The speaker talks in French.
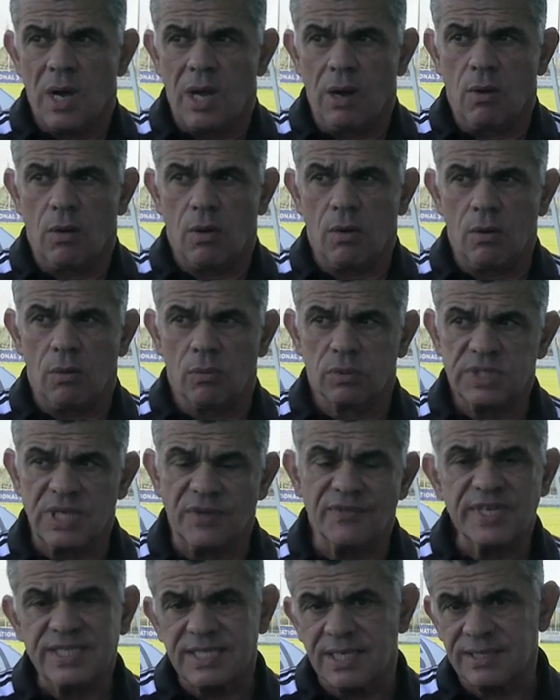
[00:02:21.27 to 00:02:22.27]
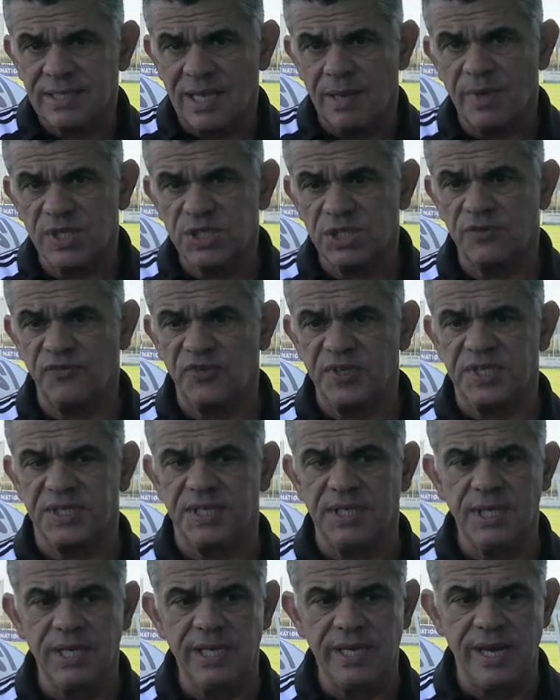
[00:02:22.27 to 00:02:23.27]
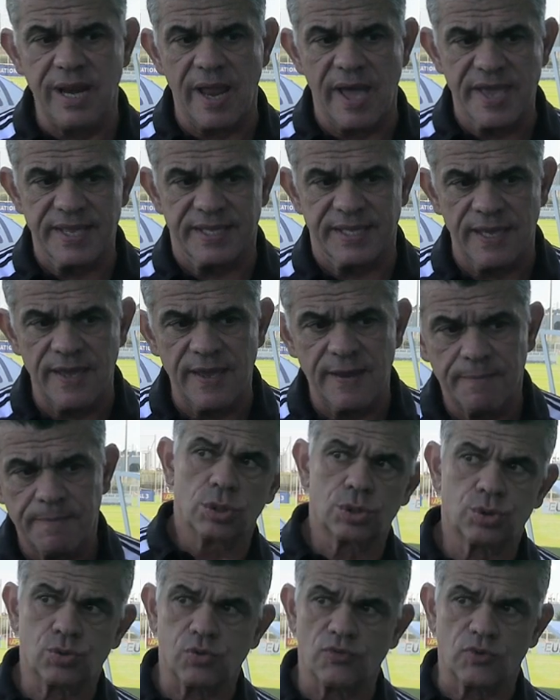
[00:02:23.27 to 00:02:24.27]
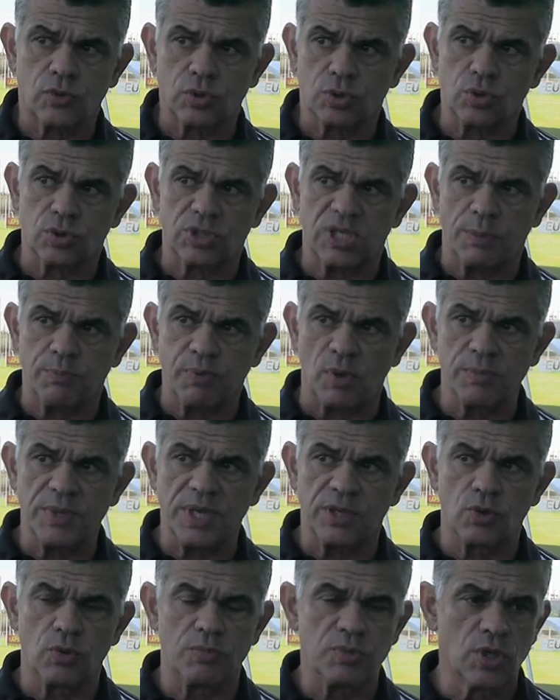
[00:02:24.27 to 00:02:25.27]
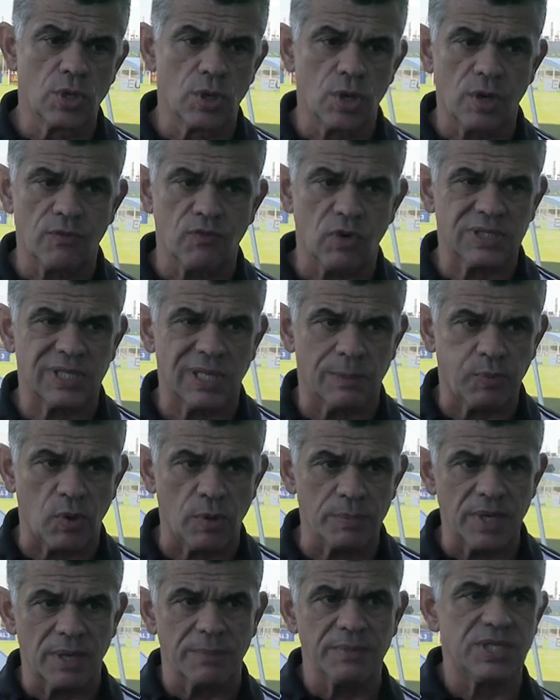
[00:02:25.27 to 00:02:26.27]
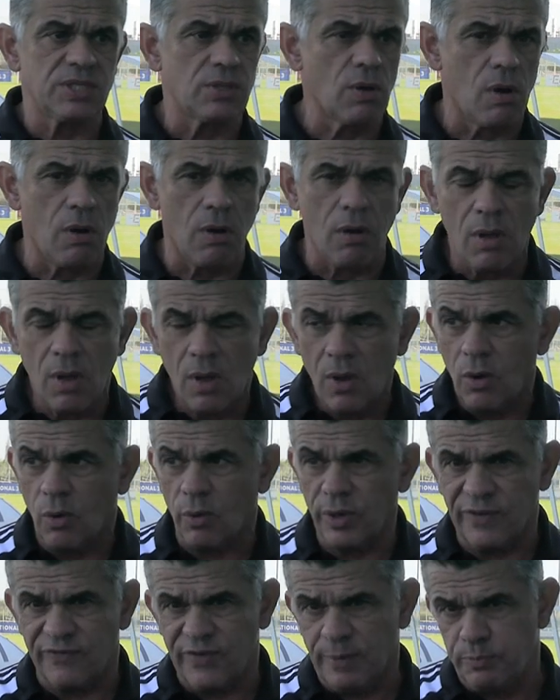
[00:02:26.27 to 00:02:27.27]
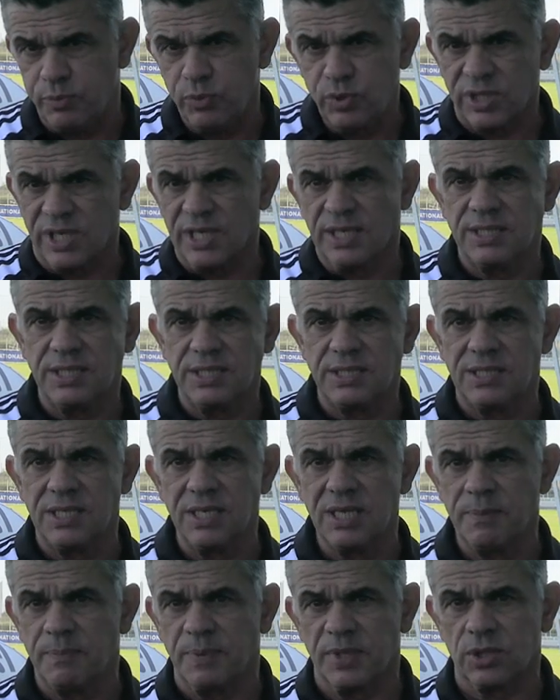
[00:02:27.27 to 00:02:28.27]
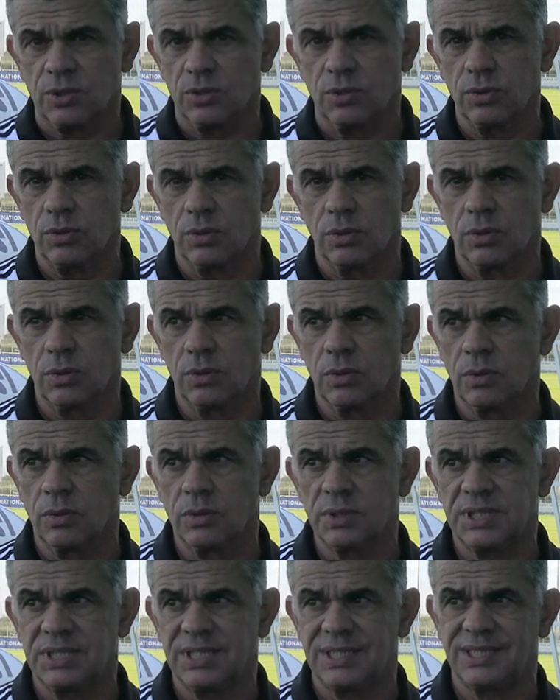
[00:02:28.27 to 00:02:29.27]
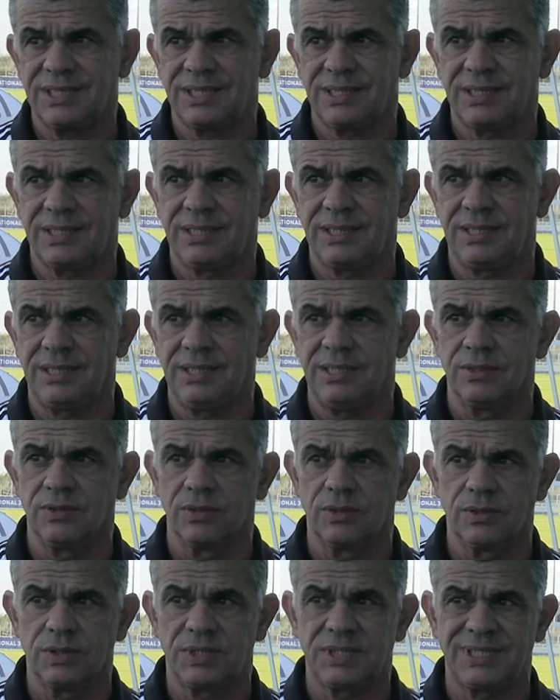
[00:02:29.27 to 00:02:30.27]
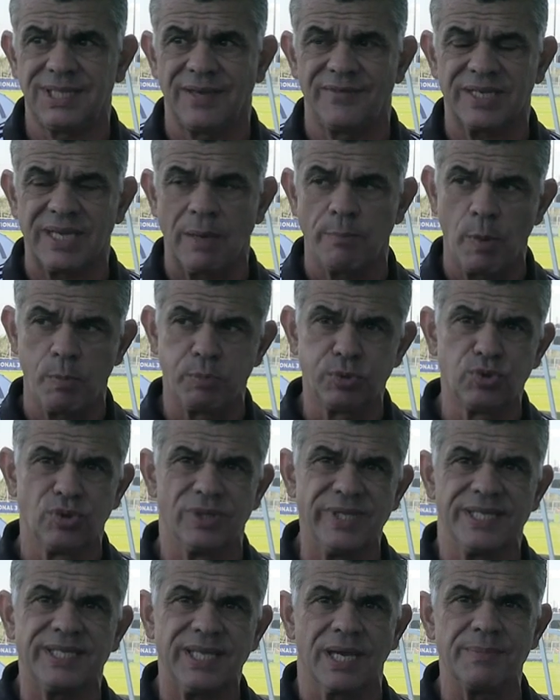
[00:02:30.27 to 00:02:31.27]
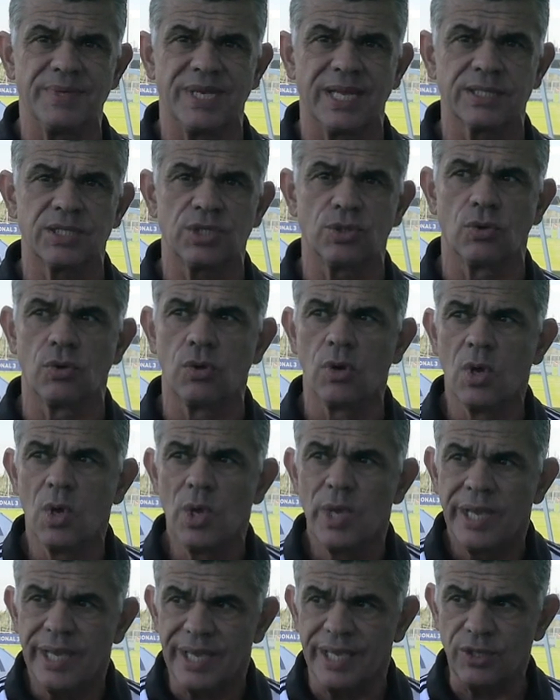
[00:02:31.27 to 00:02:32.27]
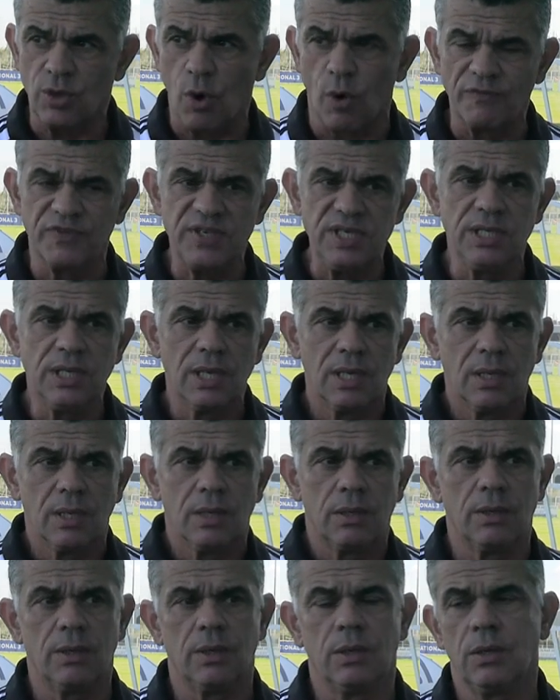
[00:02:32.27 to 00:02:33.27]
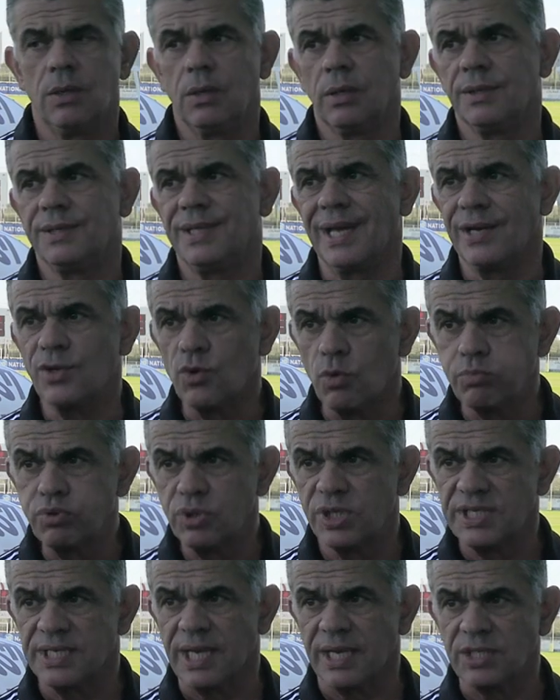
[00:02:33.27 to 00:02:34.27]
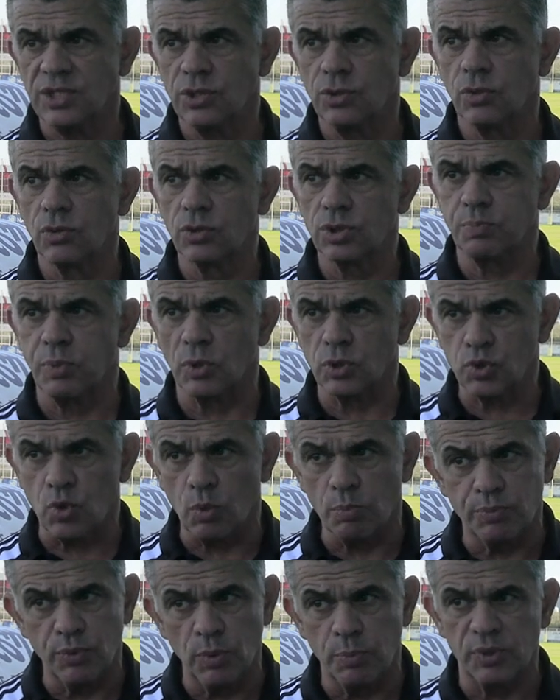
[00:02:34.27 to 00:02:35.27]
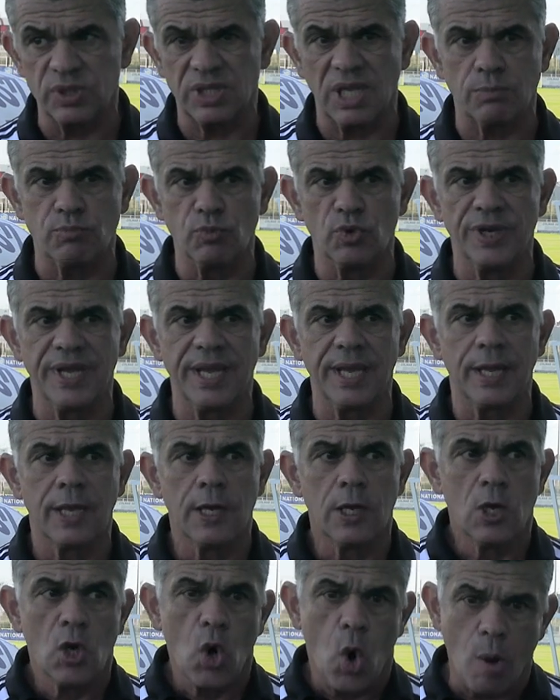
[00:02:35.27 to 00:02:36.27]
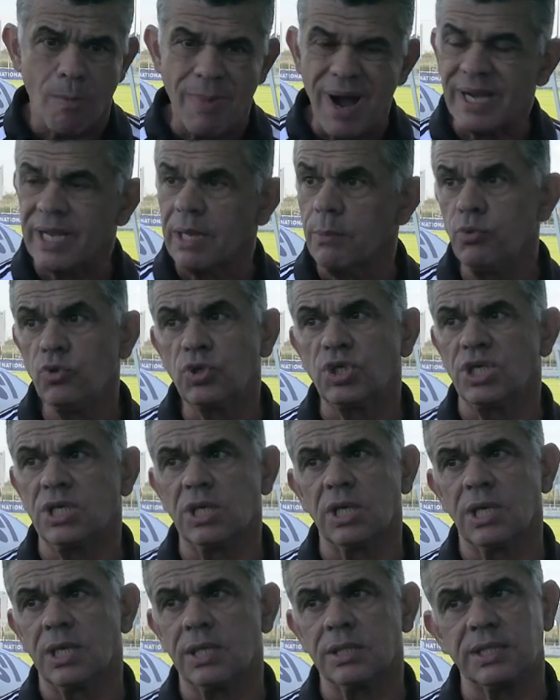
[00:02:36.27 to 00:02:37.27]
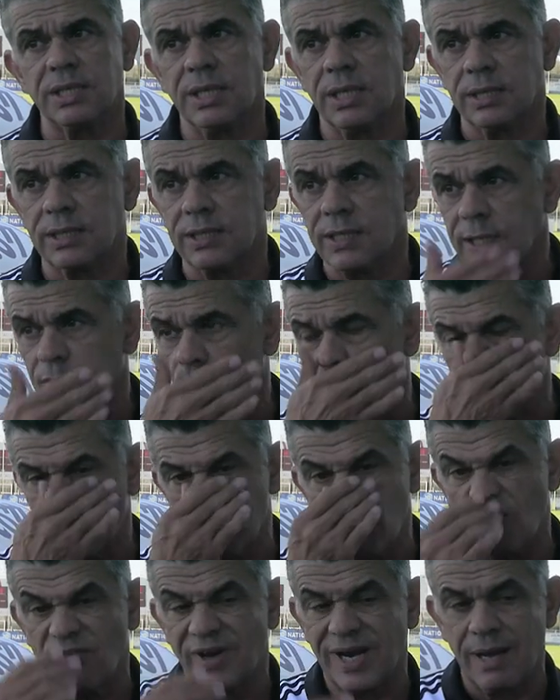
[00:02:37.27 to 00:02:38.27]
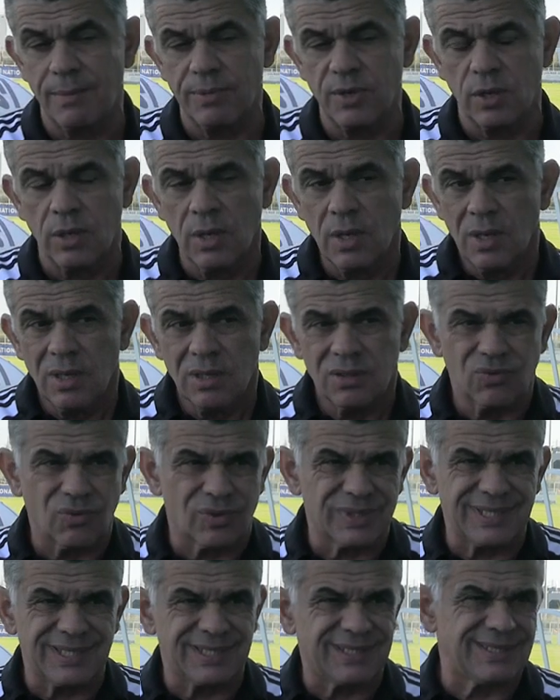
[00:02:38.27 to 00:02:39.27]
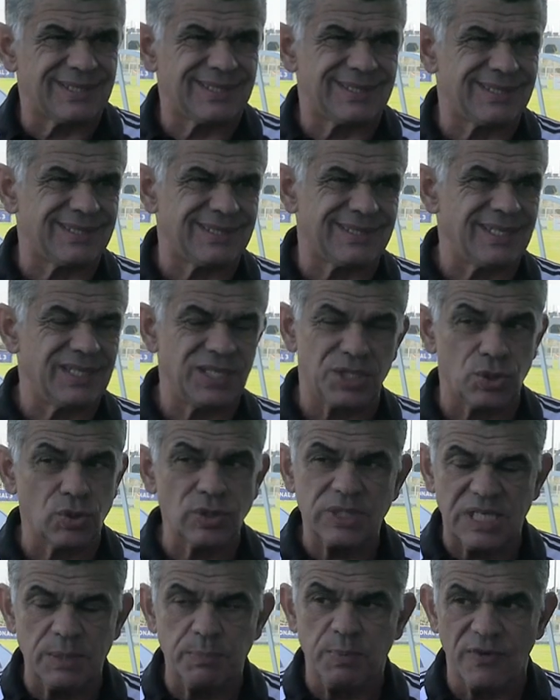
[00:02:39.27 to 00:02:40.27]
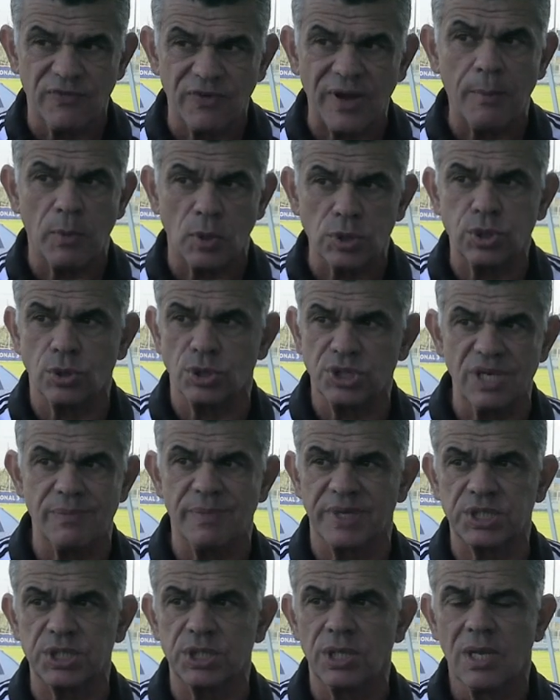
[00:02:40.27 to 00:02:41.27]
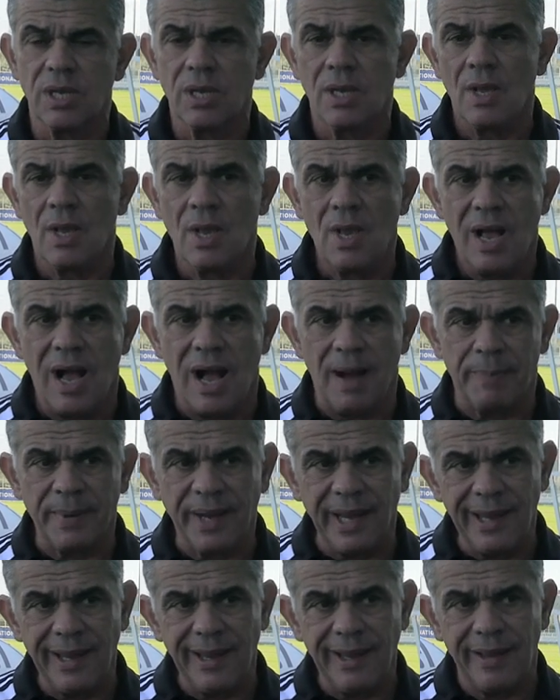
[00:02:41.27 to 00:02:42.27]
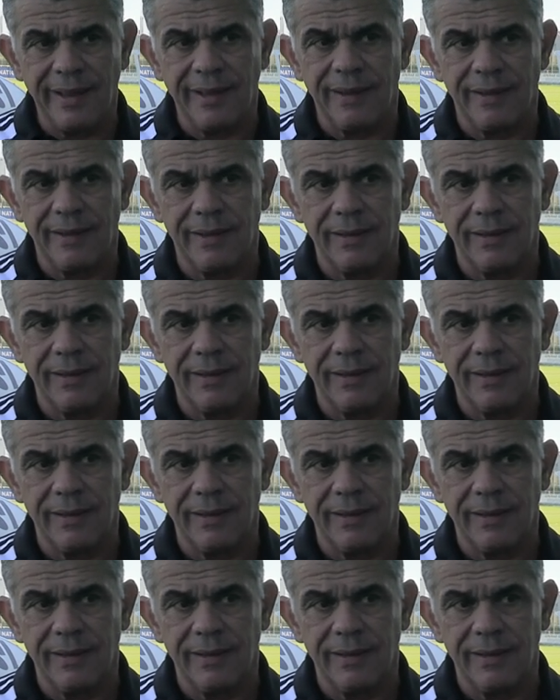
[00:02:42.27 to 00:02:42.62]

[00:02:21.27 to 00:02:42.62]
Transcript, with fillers: Alors on savait que ça serait un match difficile, il l'a été. Je trouve que sur cette première demi-heure, voire cette première mi-temps, on a fait plus qu'exister parce que si, euh, avec un peu plus de détermination et d'envie euh, d'aller au bout des actions, je pense qu'on peut peut-être mener. On marque un but qui est, qui est, qui est complètement valable. Donc c'est des choses qui peuvent vraiment changer le match. Après,